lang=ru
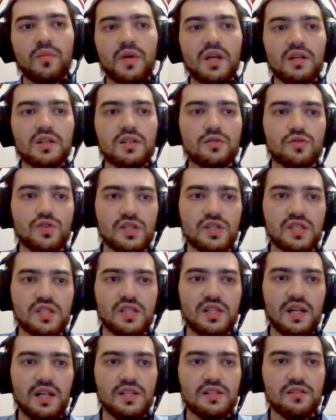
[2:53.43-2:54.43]
В проекте уже
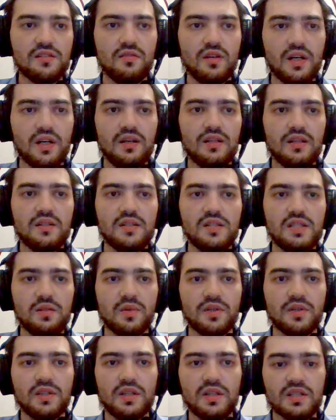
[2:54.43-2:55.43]
создались два
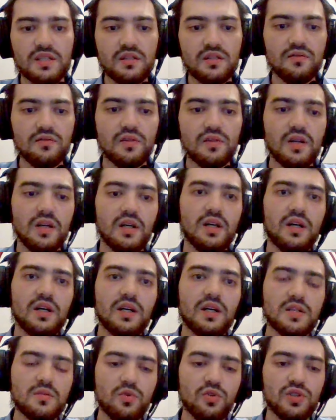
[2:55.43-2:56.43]
типа тестов.
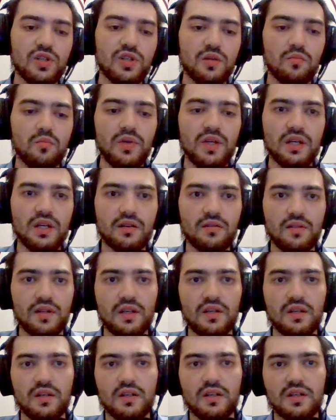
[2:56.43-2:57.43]
Рассмотрим
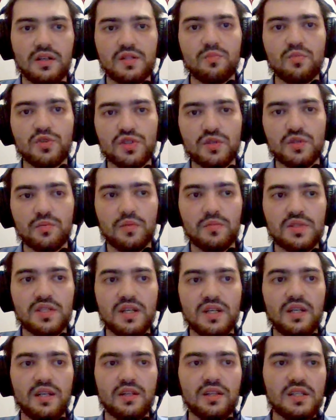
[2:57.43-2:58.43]
первый способ
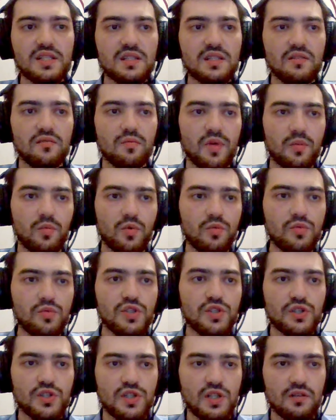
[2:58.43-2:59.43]
написания тестов при
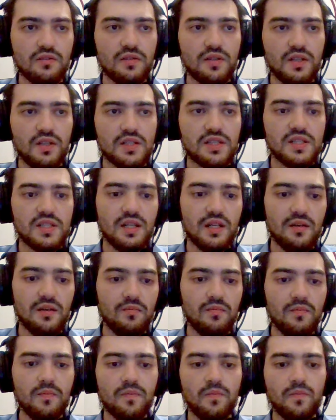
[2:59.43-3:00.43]
помощи Java DSL.